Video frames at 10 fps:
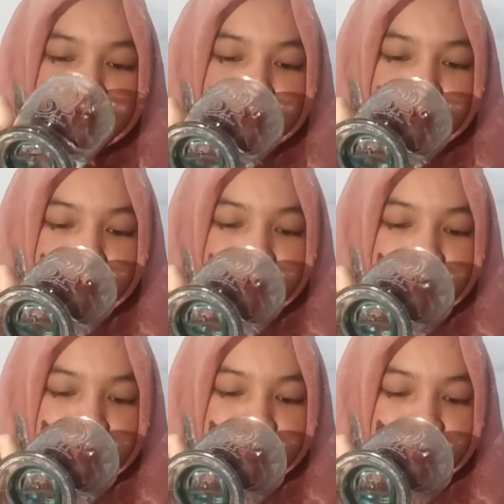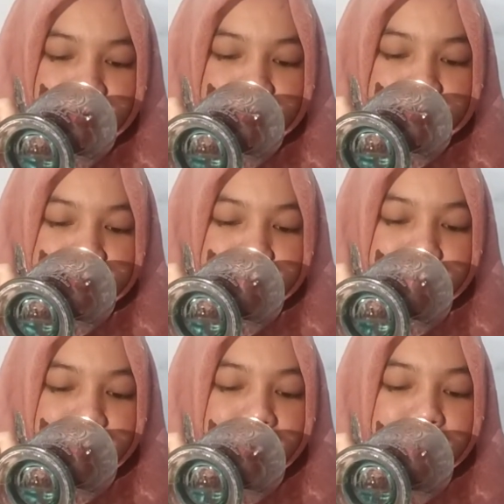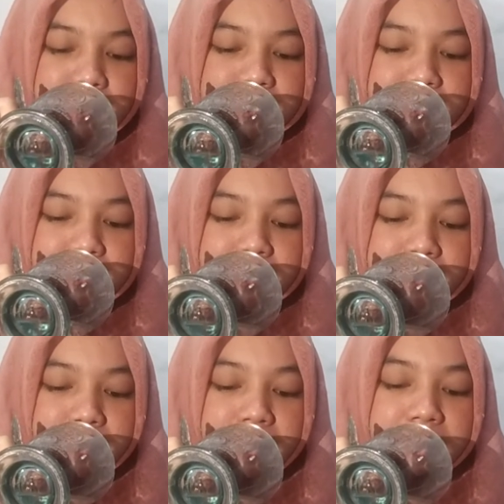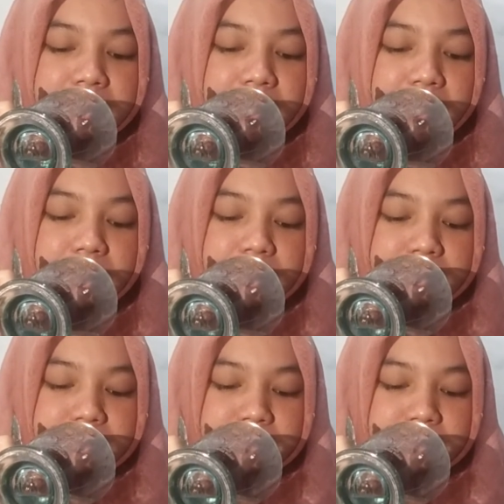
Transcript: secukupnya aja ya sampai maskernya mengental